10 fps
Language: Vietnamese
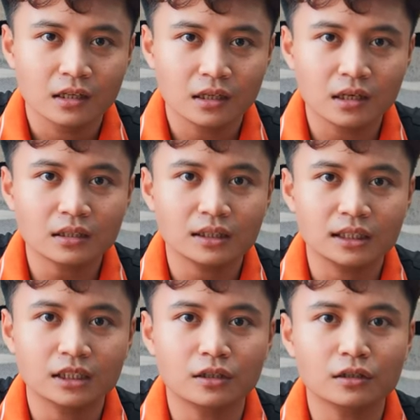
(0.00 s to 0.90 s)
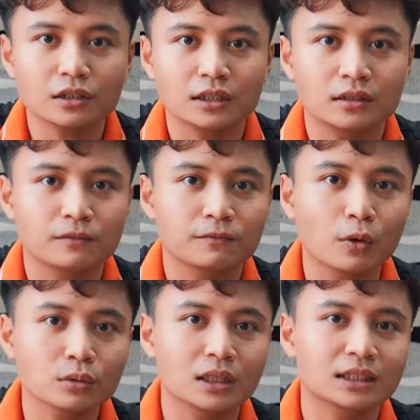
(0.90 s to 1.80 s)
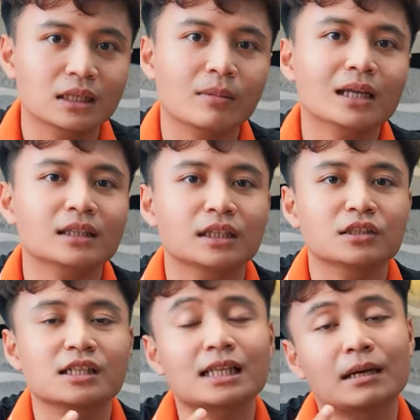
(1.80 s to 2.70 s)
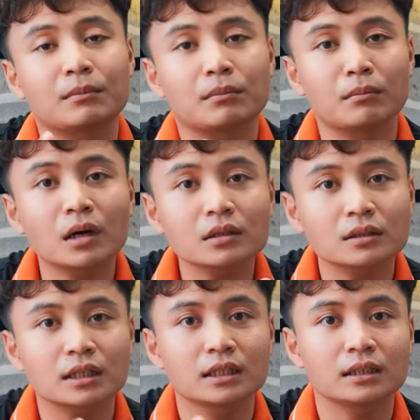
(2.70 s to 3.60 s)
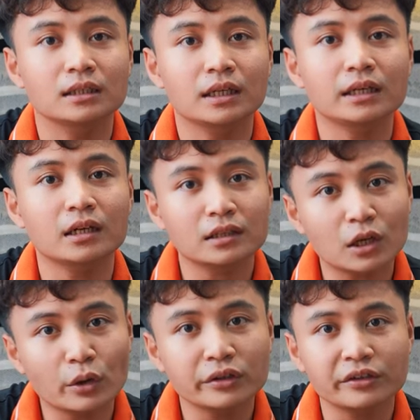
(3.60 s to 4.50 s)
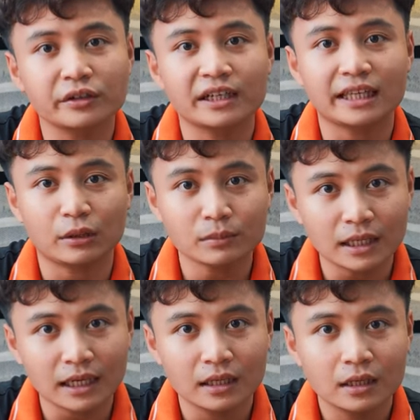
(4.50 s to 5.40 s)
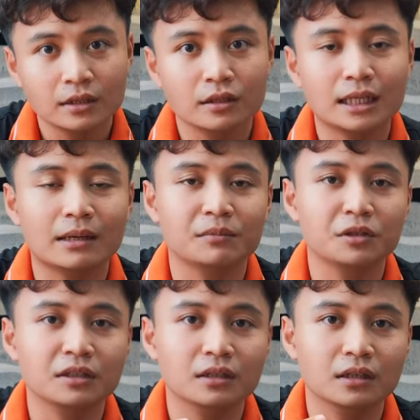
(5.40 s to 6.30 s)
À, thì khi đó thì vô tình cái bát này nó sẽ làm mất đi cái cân đối của căn nhà chúng ta, nó làm cho